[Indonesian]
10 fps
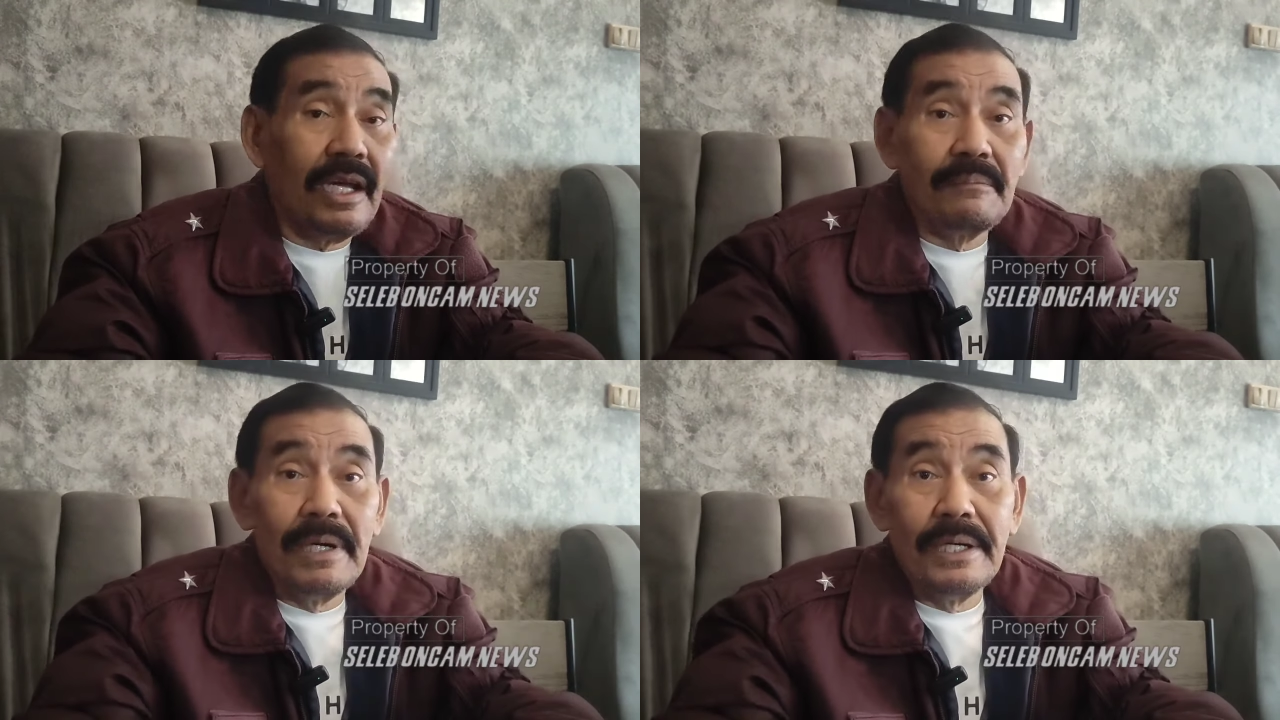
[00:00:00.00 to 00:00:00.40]

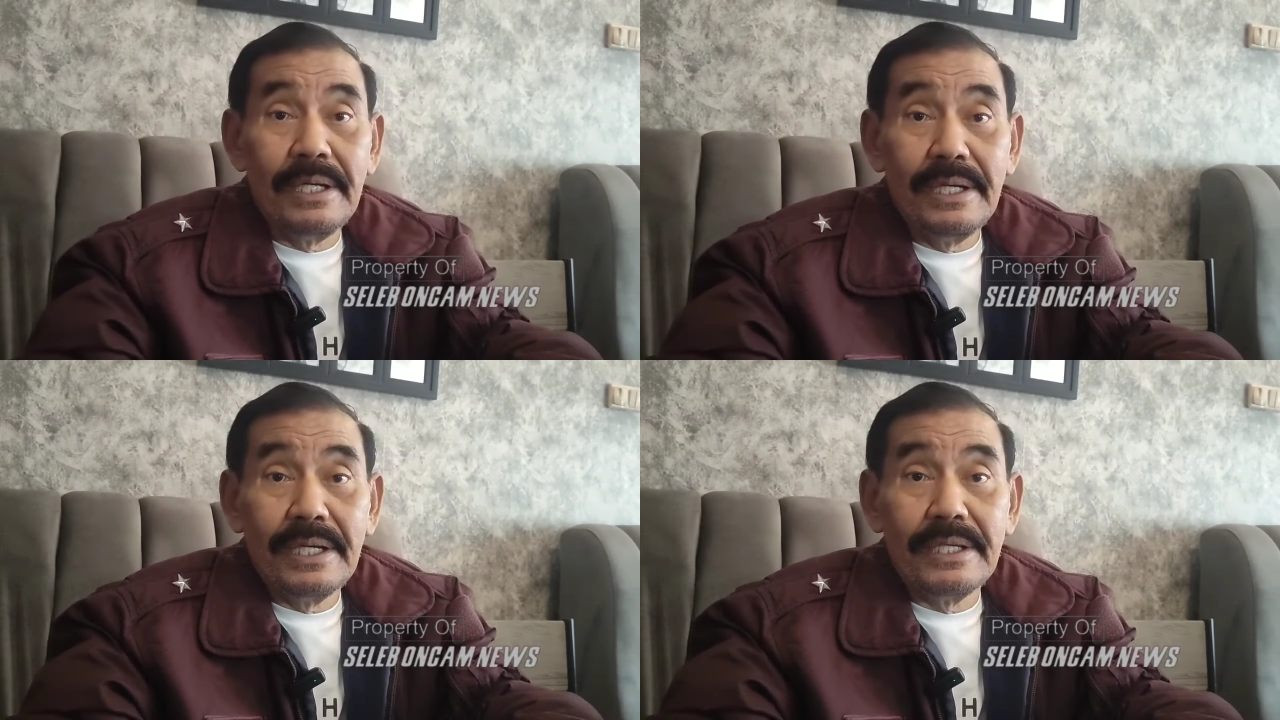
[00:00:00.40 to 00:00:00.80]
dia
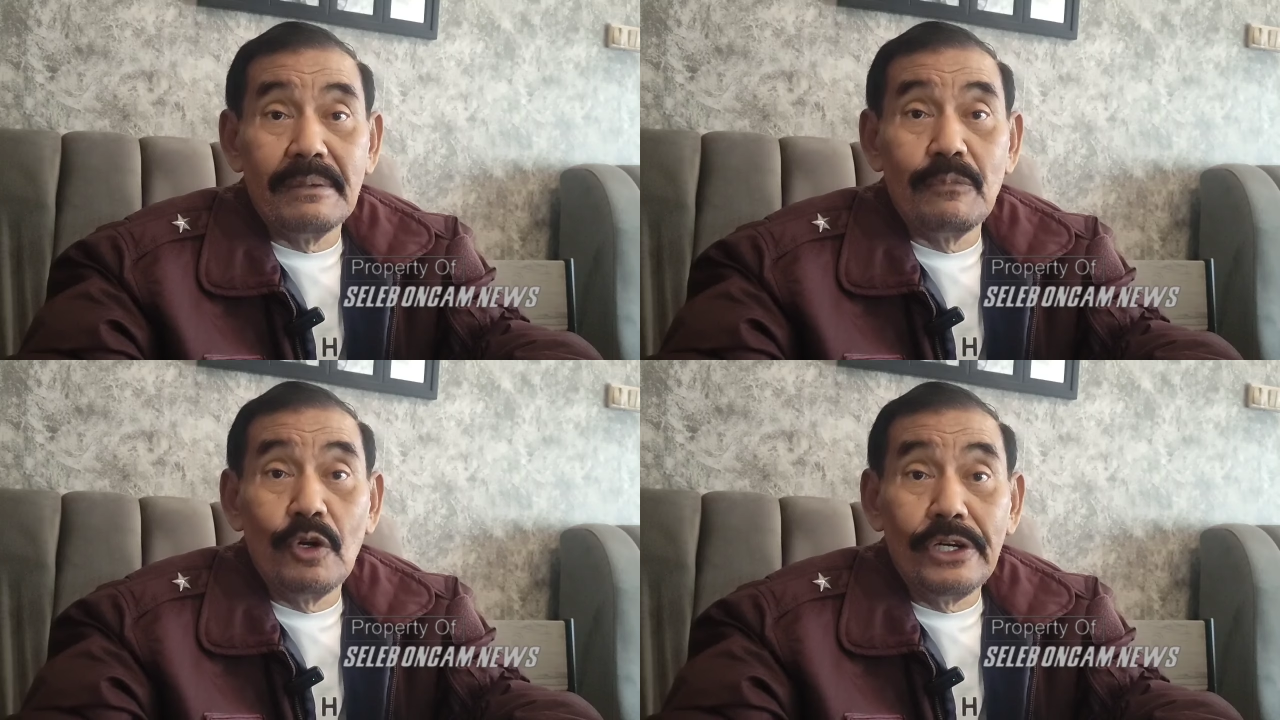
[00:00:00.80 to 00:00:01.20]
beli
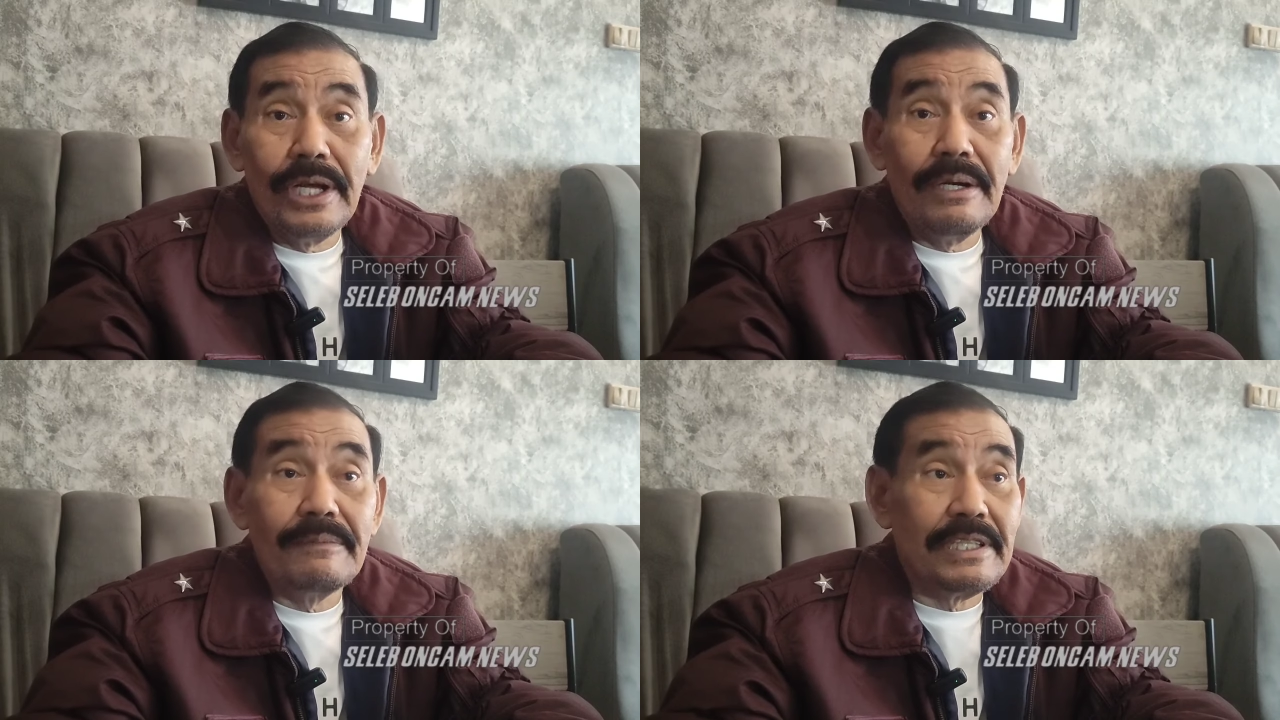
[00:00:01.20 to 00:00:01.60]
ada
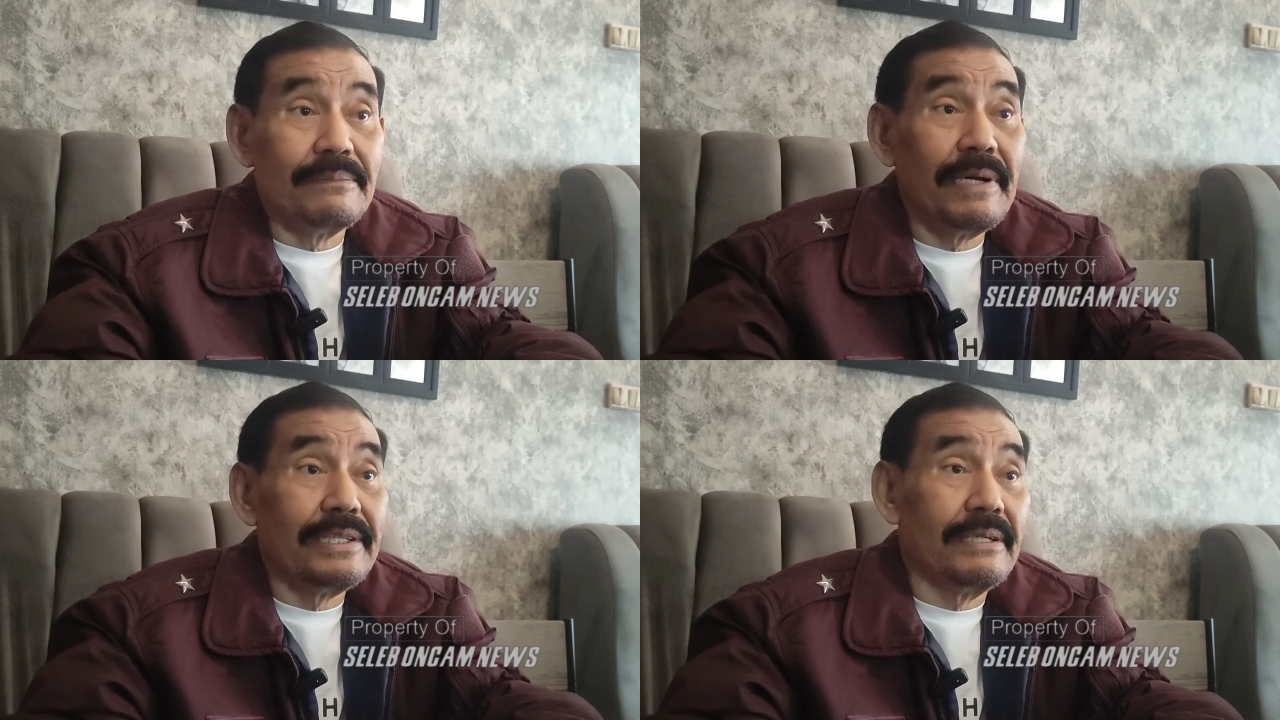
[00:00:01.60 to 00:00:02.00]
bonnya
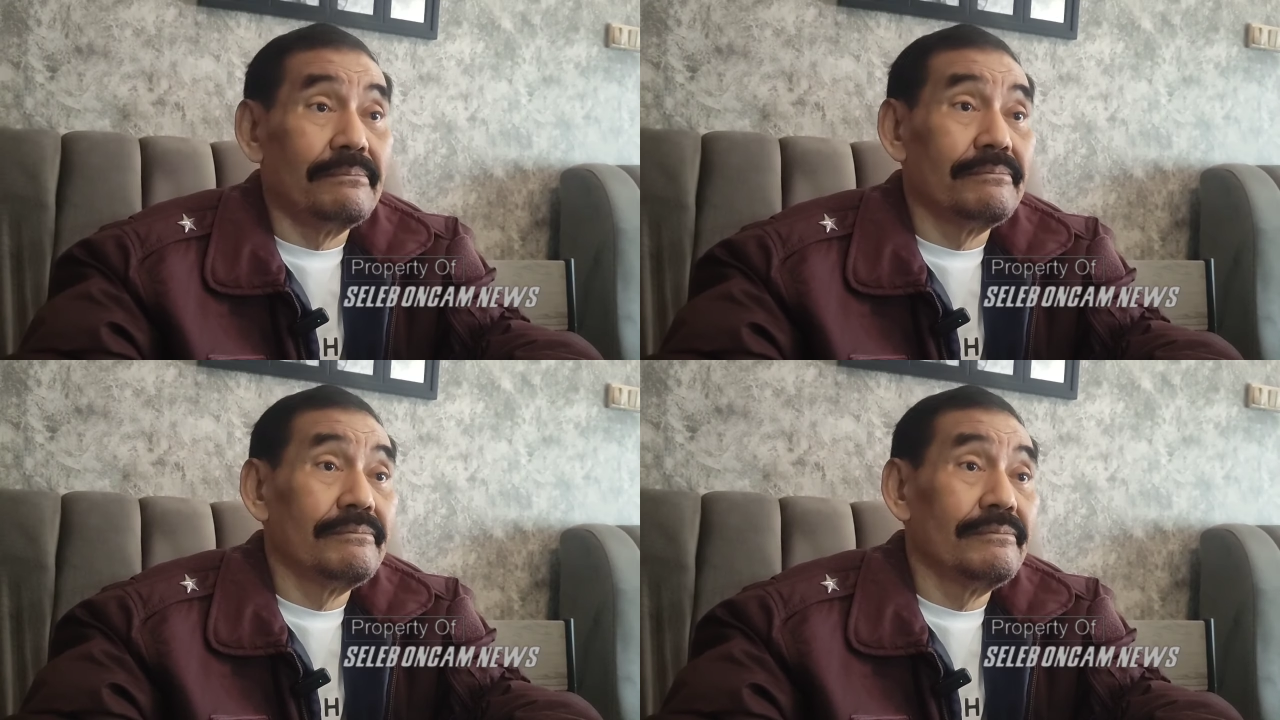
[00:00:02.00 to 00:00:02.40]

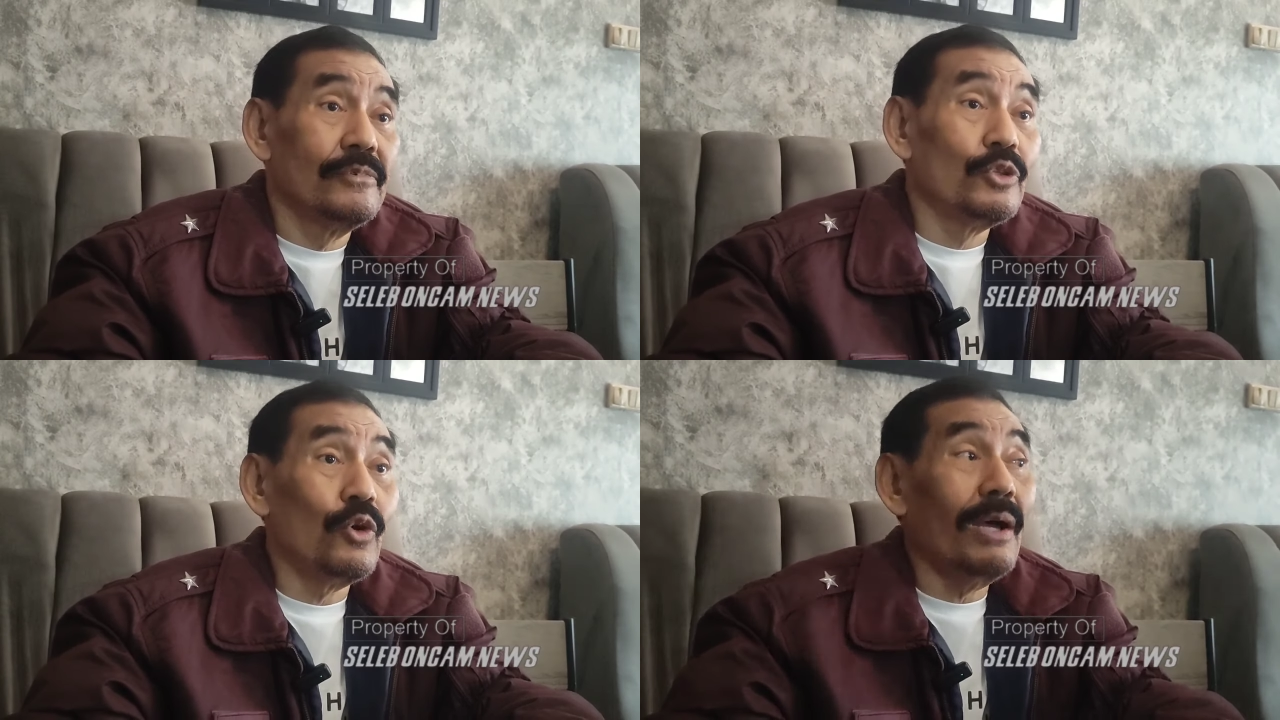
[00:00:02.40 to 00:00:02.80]
macam-macam
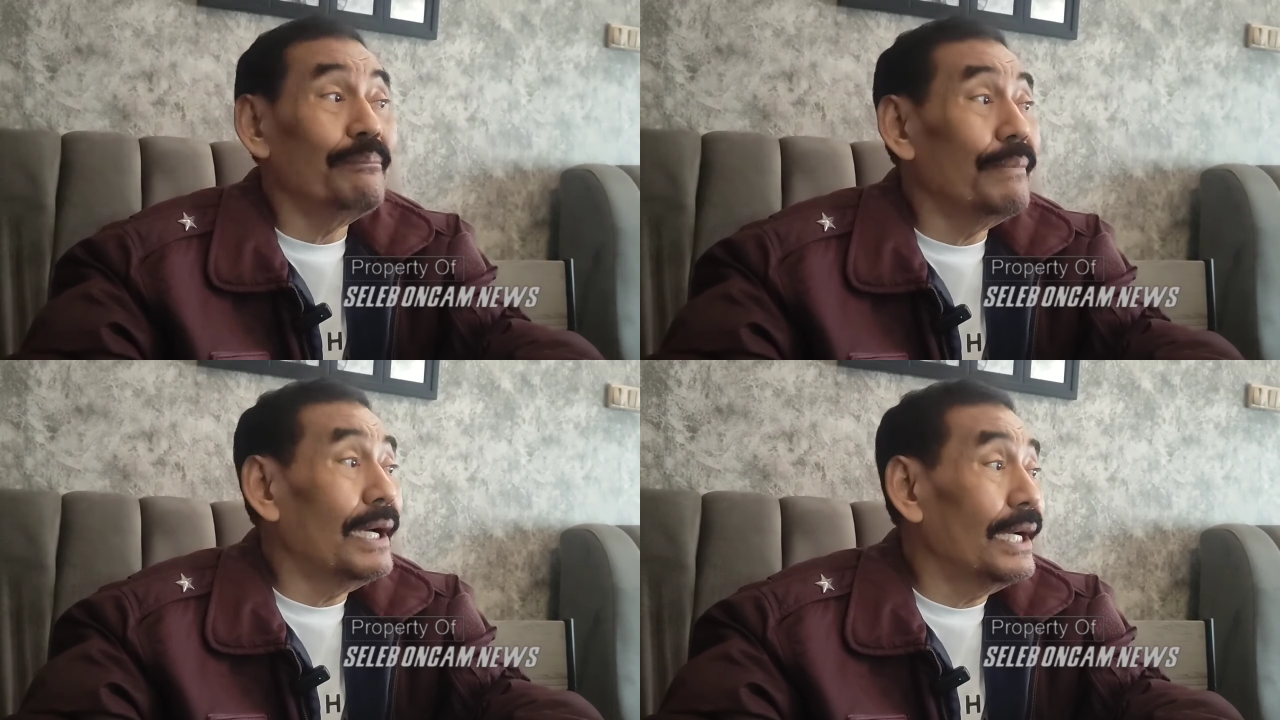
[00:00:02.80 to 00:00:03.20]
untuk
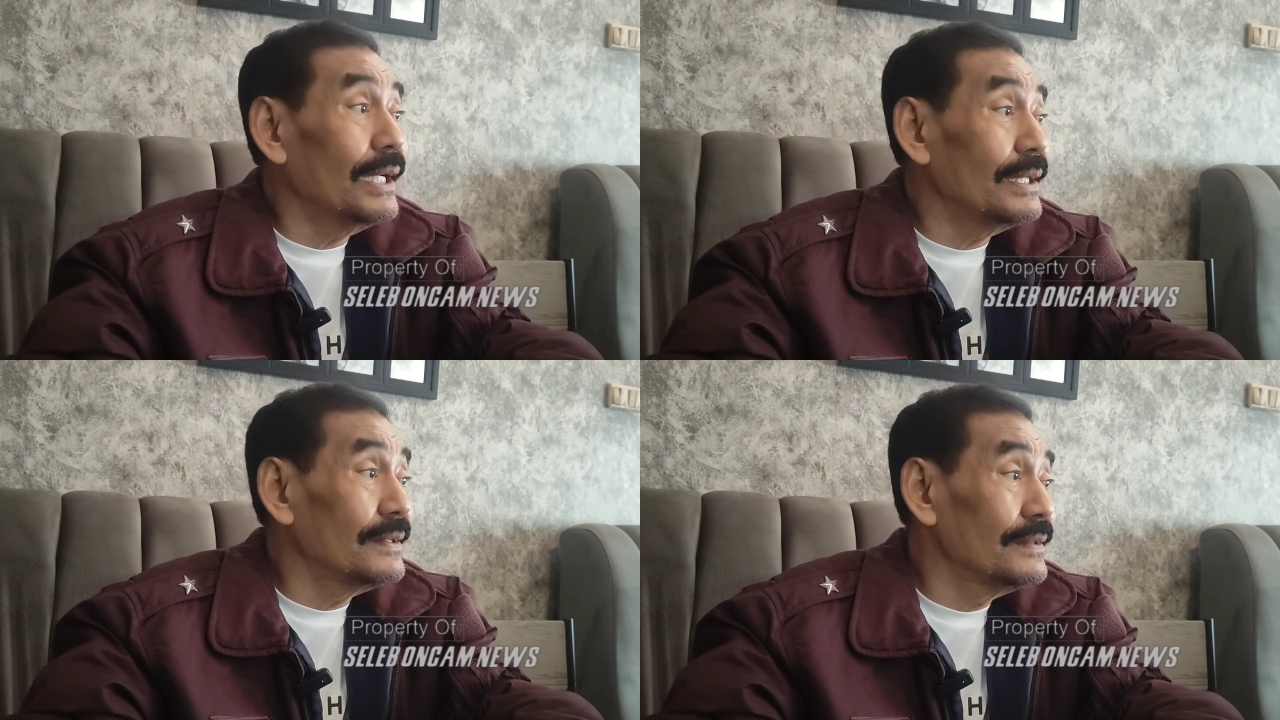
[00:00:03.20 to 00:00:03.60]
apa